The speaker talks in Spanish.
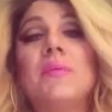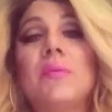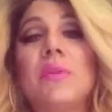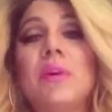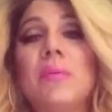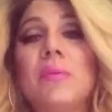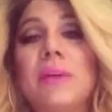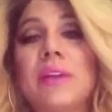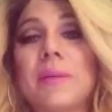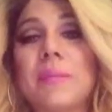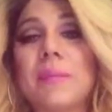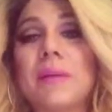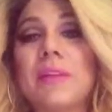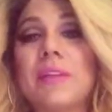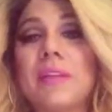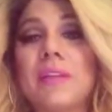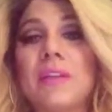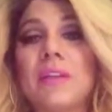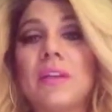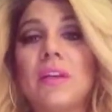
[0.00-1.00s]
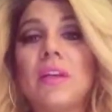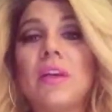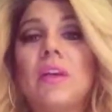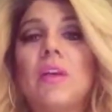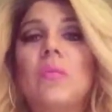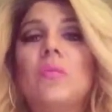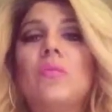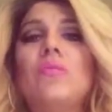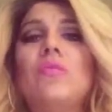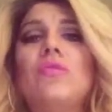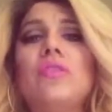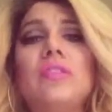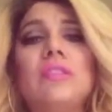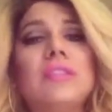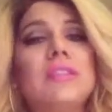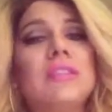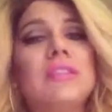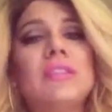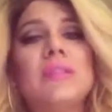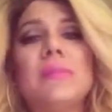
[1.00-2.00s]
Y vuelvo a repetir,
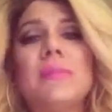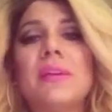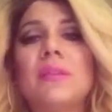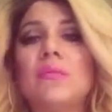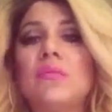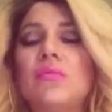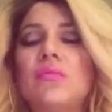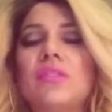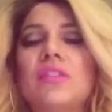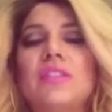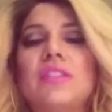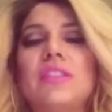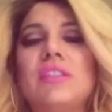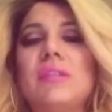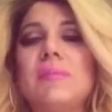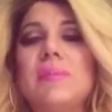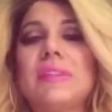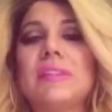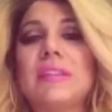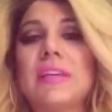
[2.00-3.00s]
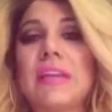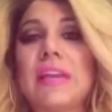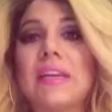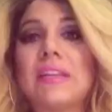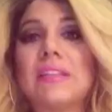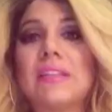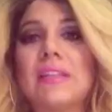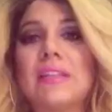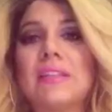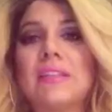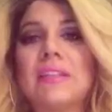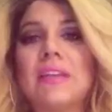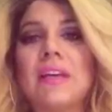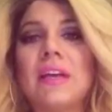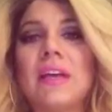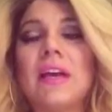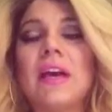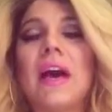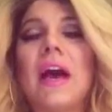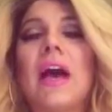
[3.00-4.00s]
muchísimas, muchísimas gracias
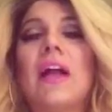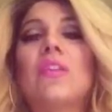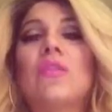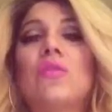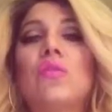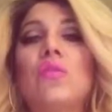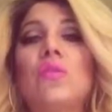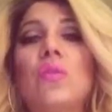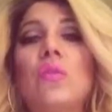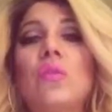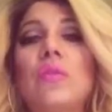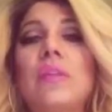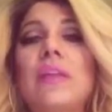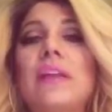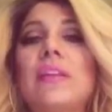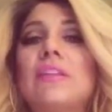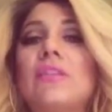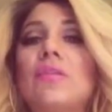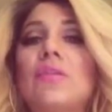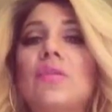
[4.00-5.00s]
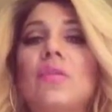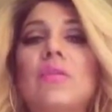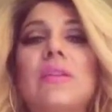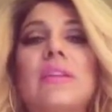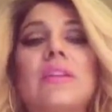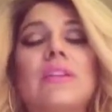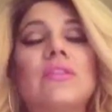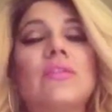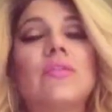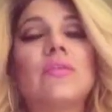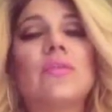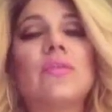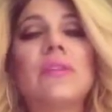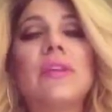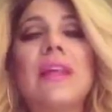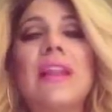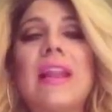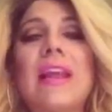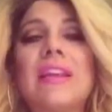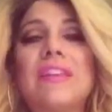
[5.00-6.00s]
a todas, todas,
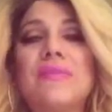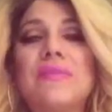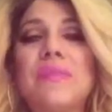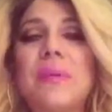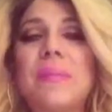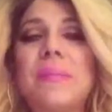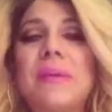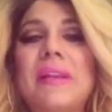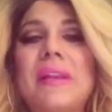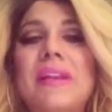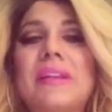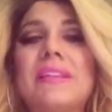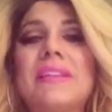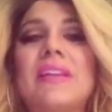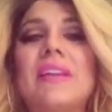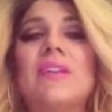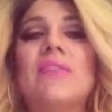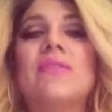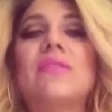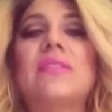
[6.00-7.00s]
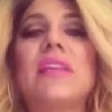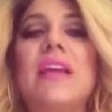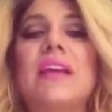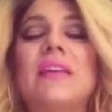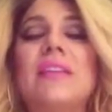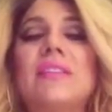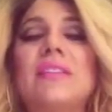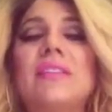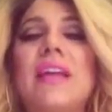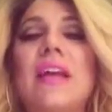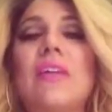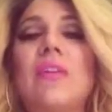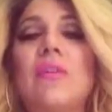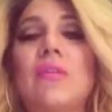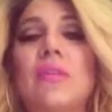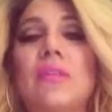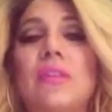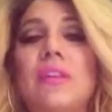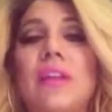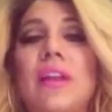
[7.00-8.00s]
todas las familias que nos han
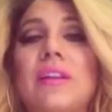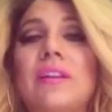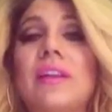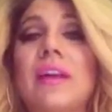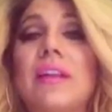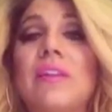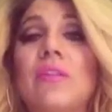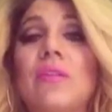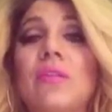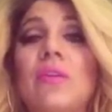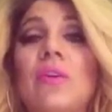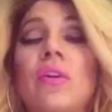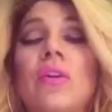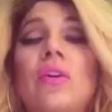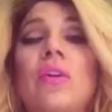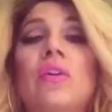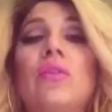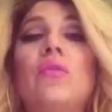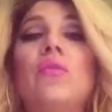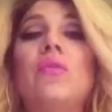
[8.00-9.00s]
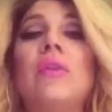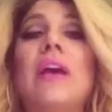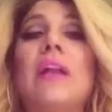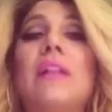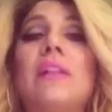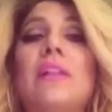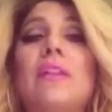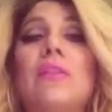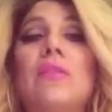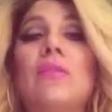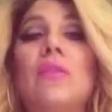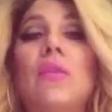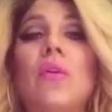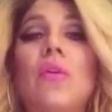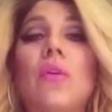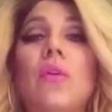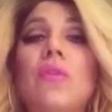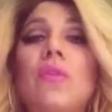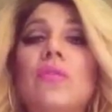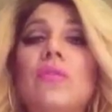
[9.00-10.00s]
estado contratando durante
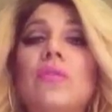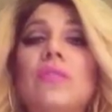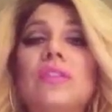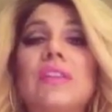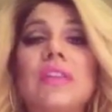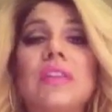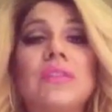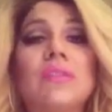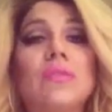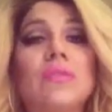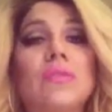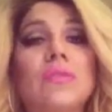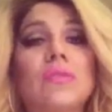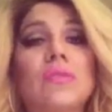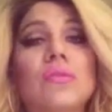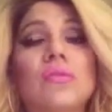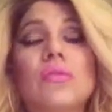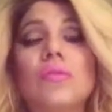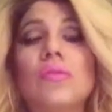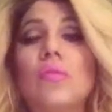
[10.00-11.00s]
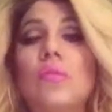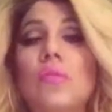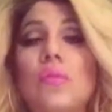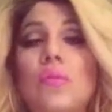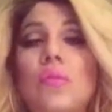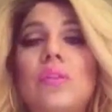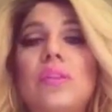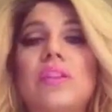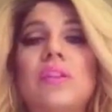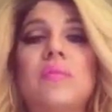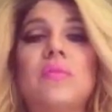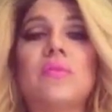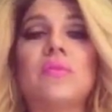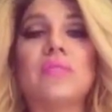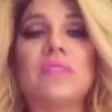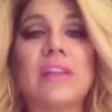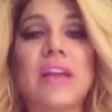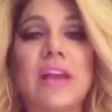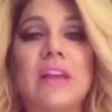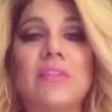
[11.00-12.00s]
todos estos
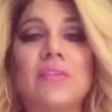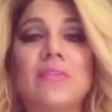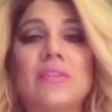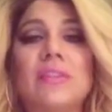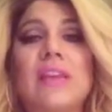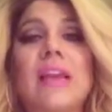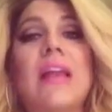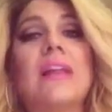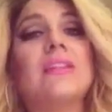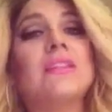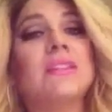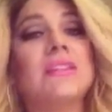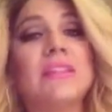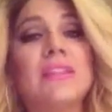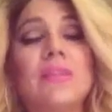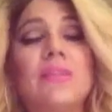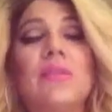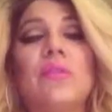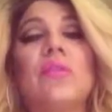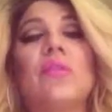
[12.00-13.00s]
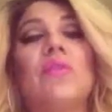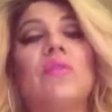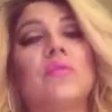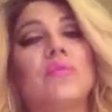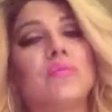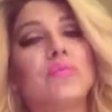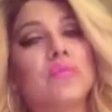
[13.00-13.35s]
últimos años, que han sido